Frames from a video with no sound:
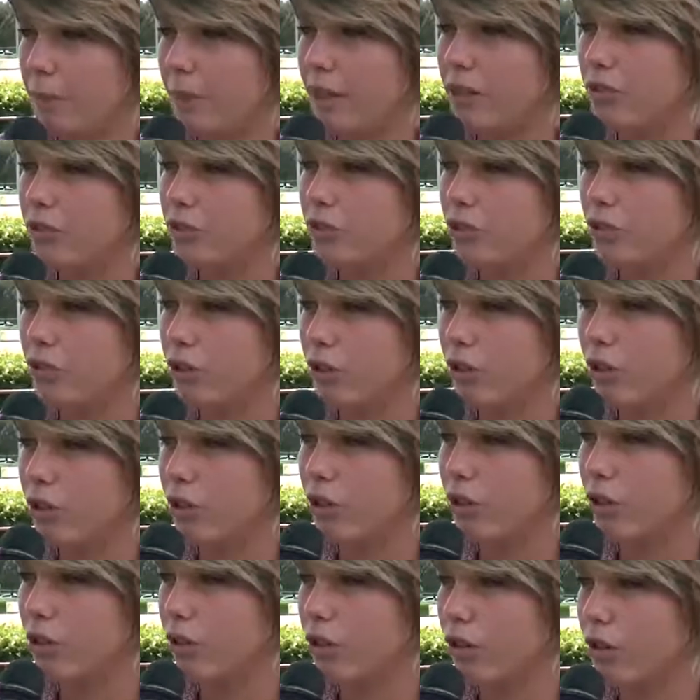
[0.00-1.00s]

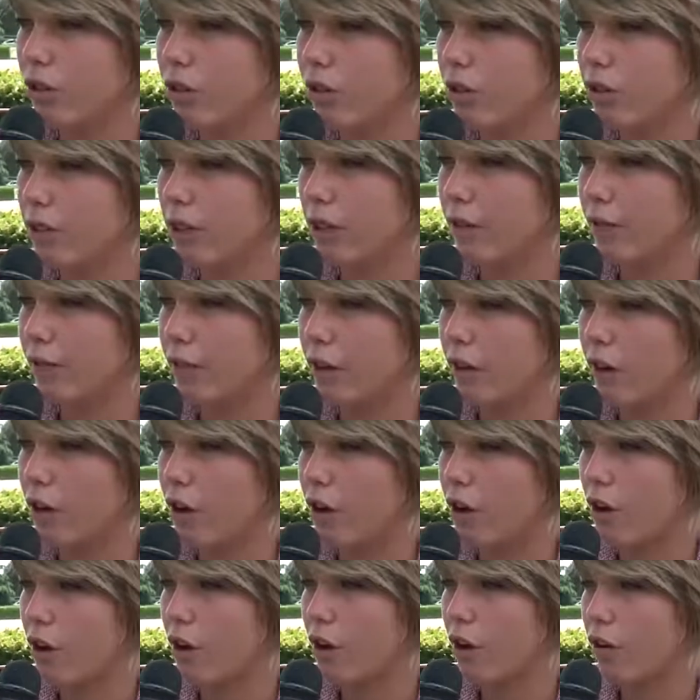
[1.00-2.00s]
penso che
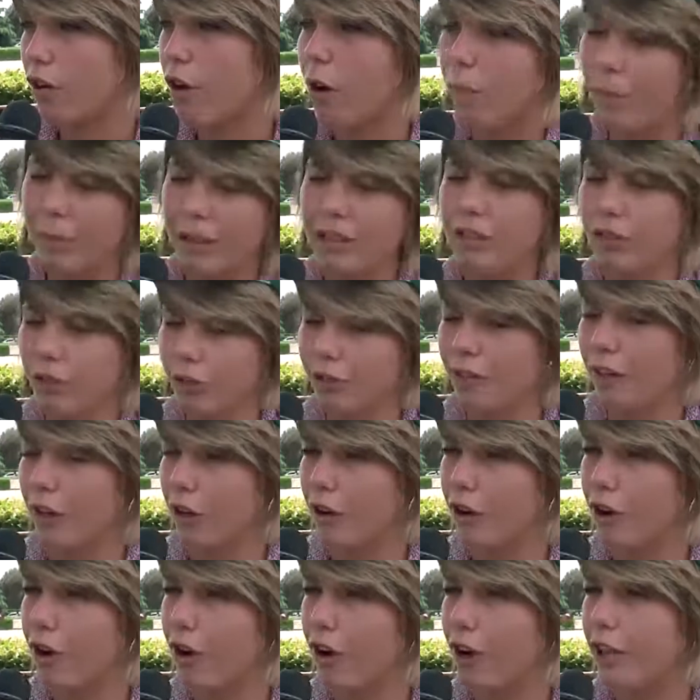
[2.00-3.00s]
farò, no, penso,
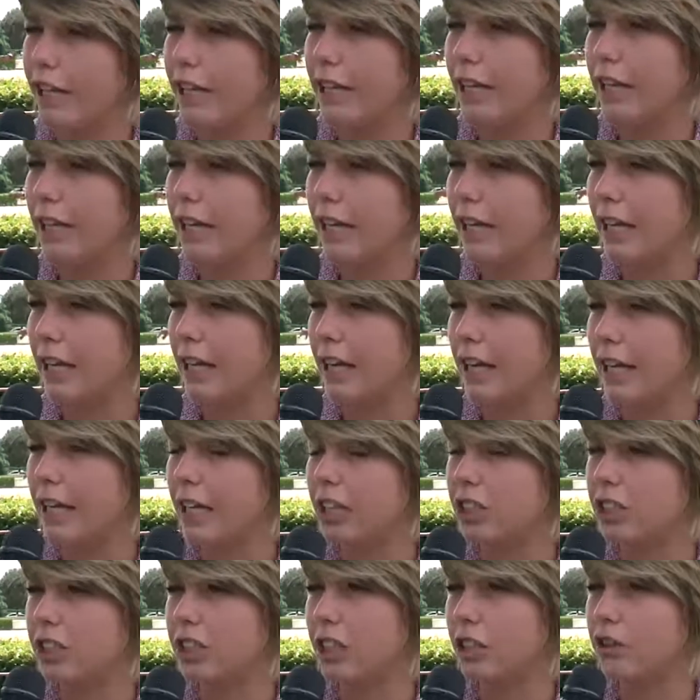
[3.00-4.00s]
farò il, la
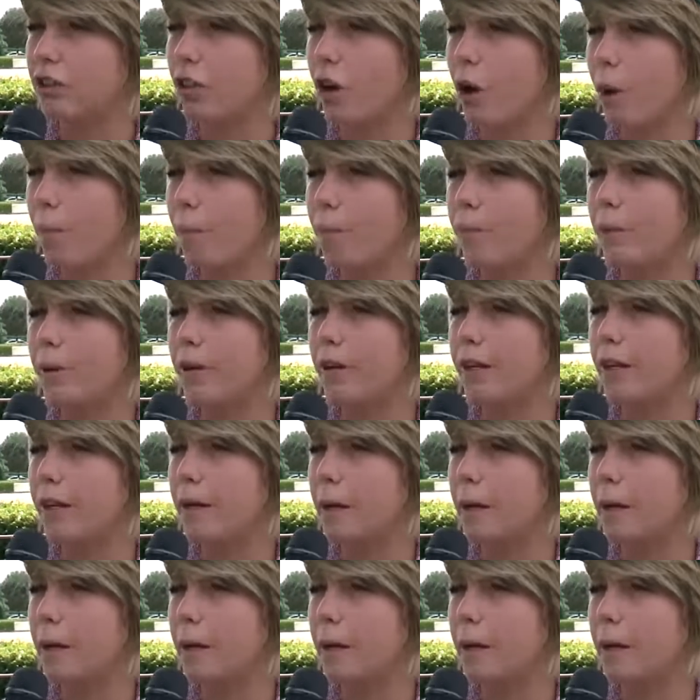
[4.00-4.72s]
crescita top,